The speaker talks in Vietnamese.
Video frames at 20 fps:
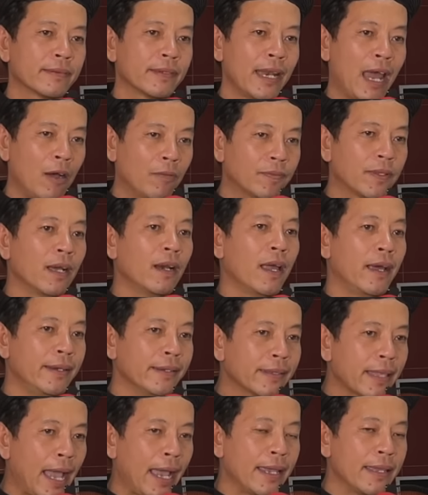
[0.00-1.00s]
đọc từ lời
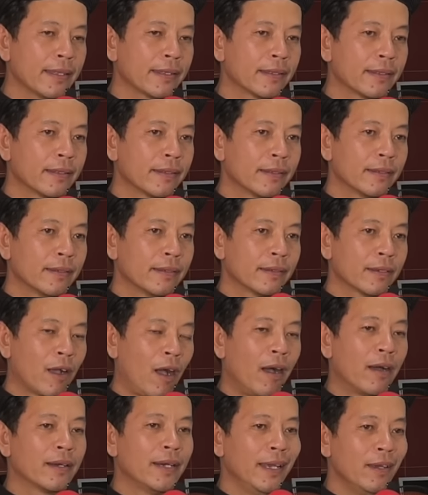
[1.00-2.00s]
đức thầy
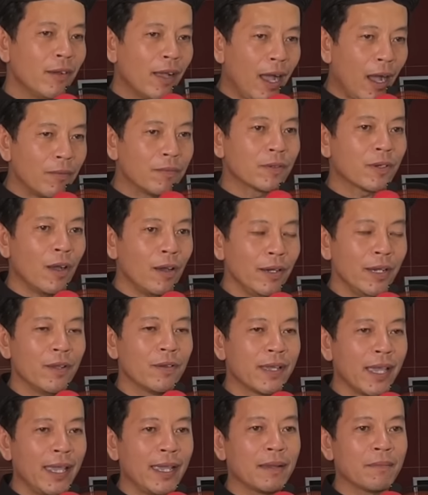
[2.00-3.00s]
còn nếu không có
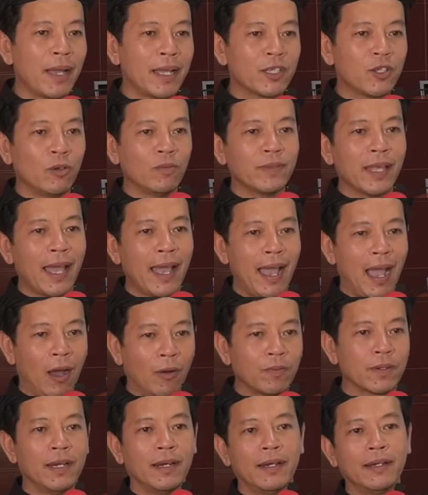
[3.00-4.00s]
điều kiện mà chúng ta
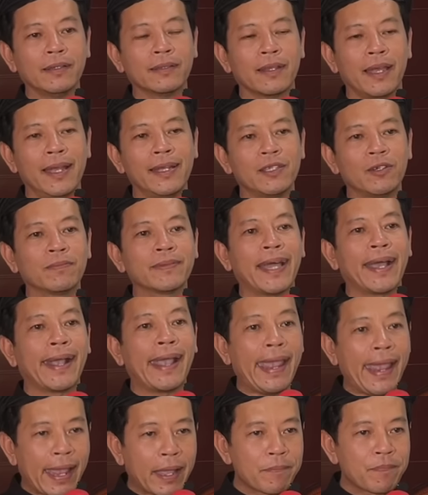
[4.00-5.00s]
học được thì chúng ta
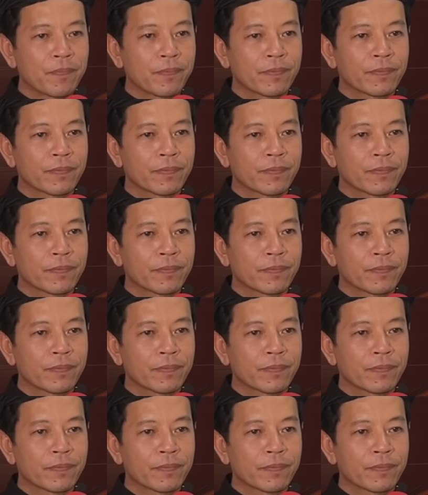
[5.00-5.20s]
nghe